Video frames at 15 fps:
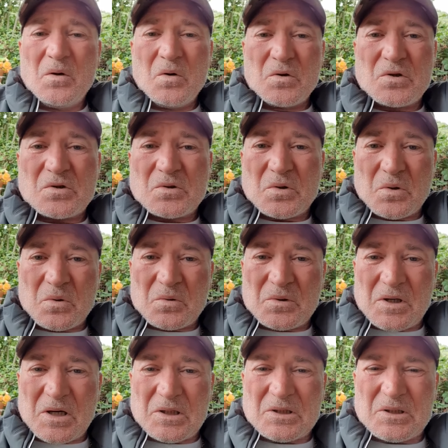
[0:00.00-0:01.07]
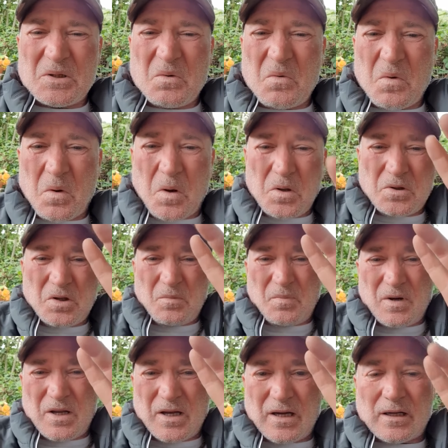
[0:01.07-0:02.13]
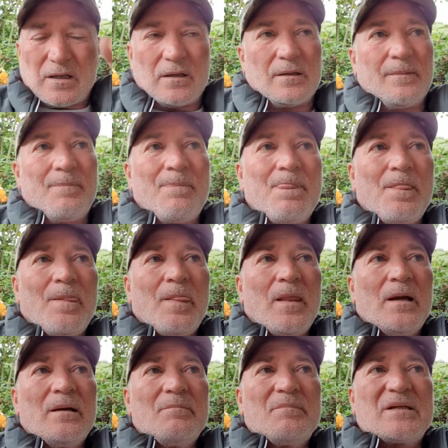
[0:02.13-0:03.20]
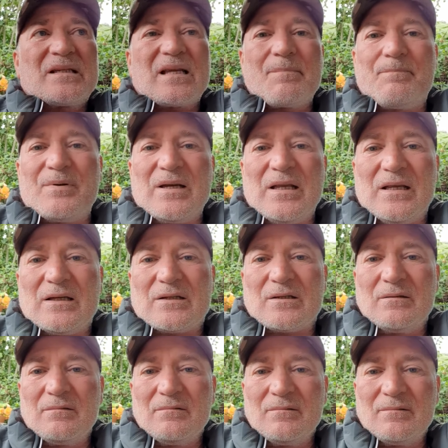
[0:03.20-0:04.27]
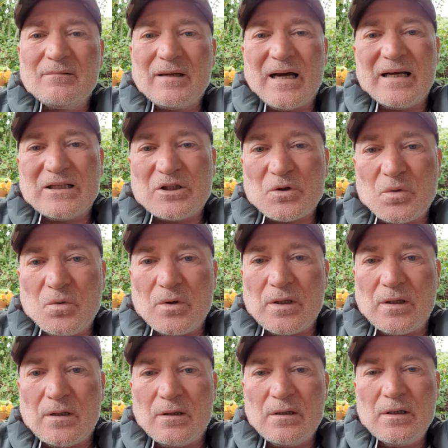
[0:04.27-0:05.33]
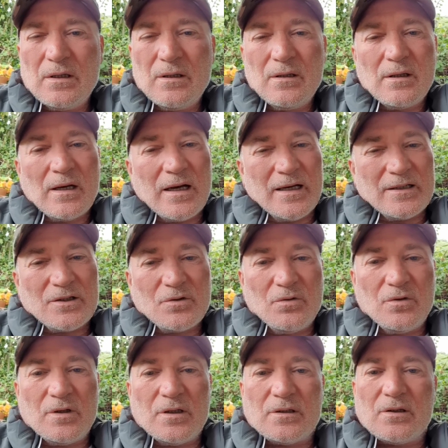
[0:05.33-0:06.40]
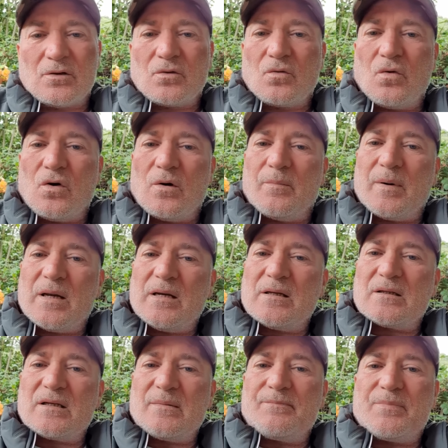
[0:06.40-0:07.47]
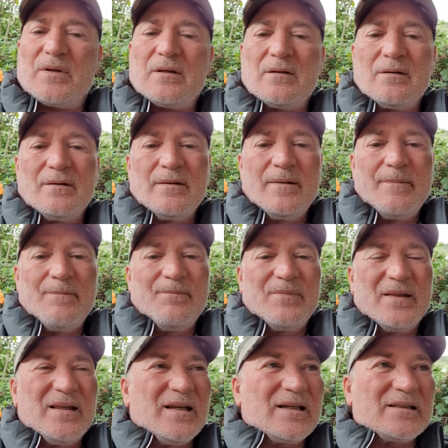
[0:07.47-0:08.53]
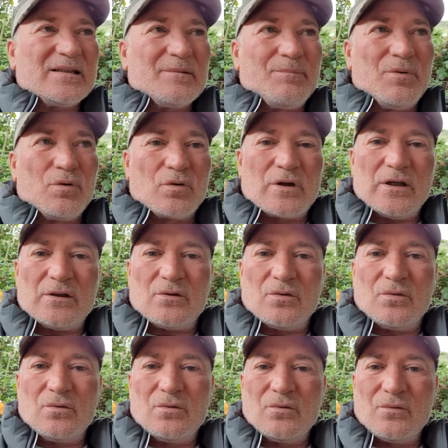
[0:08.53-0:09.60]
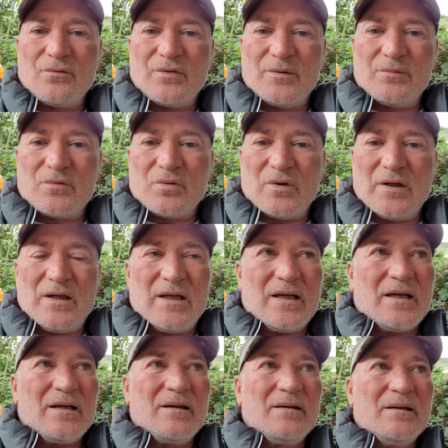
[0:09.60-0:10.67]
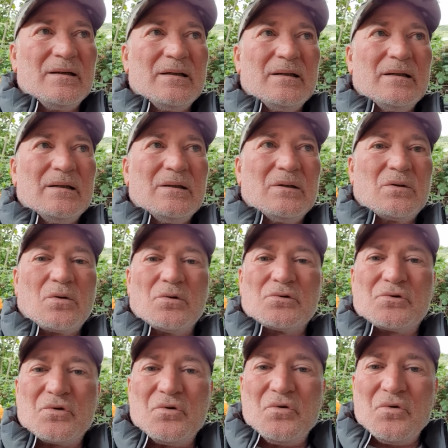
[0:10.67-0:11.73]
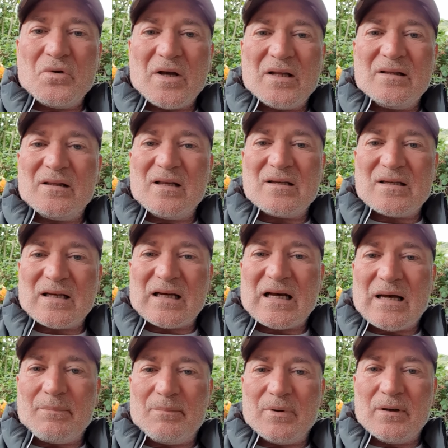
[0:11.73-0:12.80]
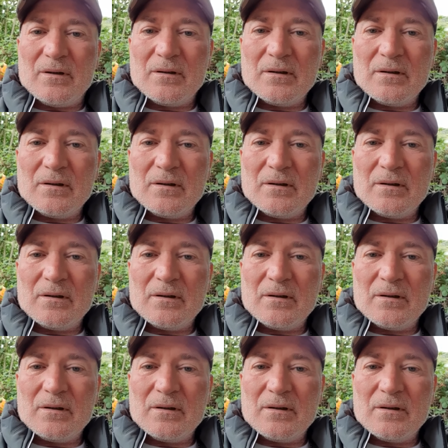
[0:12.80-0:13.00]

أسطر ودرا شنو كتب لي هكا ما سبنيش عايش خويا عايش خويا تتقوها على زبي نكتب لوكيتو فهمت ولا كونتوني انديزيرابل